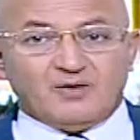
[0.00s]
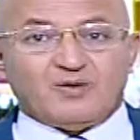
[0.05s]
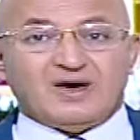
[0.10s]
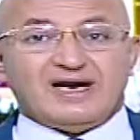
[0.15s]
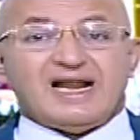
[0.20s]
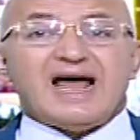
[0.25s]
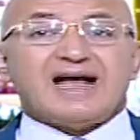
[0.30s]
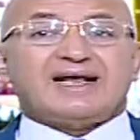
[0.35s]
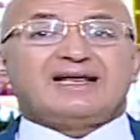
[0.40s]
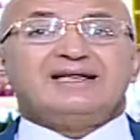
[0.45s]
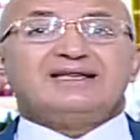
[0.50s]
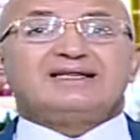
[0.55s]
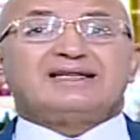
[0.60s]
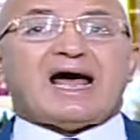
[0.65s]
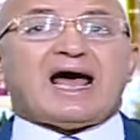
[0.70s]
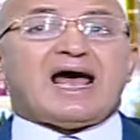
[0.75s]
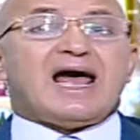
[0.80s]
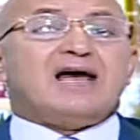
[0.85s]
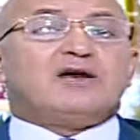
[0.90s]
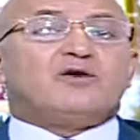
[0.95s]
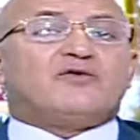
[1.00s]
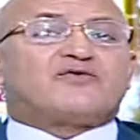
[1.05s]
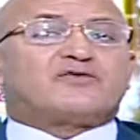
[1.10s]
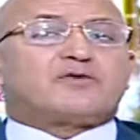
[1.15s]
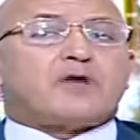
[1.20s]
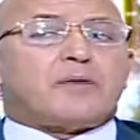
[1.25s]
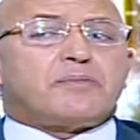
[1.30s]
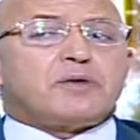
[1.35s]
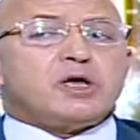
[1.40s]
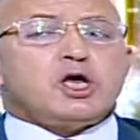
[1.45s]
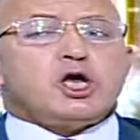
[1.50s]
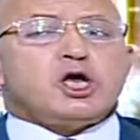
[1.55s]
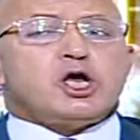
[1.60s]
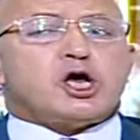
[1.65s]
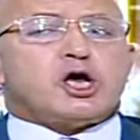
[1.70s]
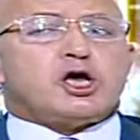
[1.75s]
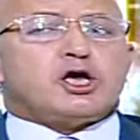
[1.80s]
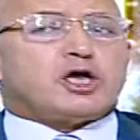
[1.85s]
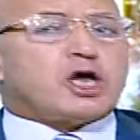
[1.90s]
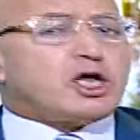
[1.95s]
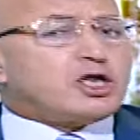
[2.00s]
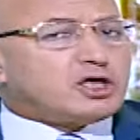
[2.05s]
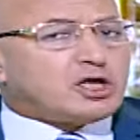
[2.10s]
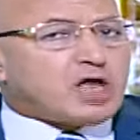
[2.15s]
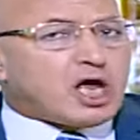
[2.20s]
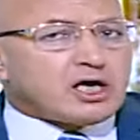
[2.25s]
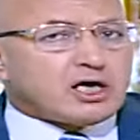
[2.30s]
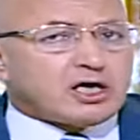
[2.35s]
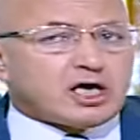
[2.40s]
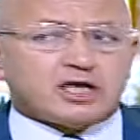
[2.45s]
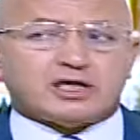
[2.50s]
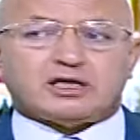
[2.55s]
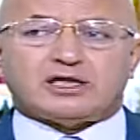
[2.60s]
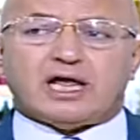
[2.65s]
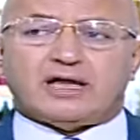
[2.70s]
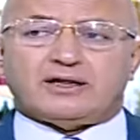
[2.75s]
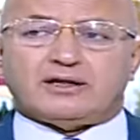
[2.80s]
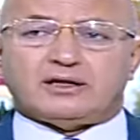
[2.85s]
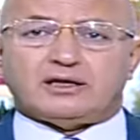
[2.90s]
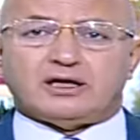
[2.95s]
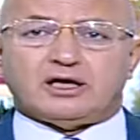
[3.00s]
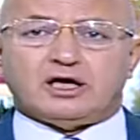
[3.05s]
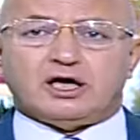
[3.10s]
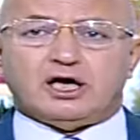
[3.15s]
ولكن تحالف طبيعي جدا جدا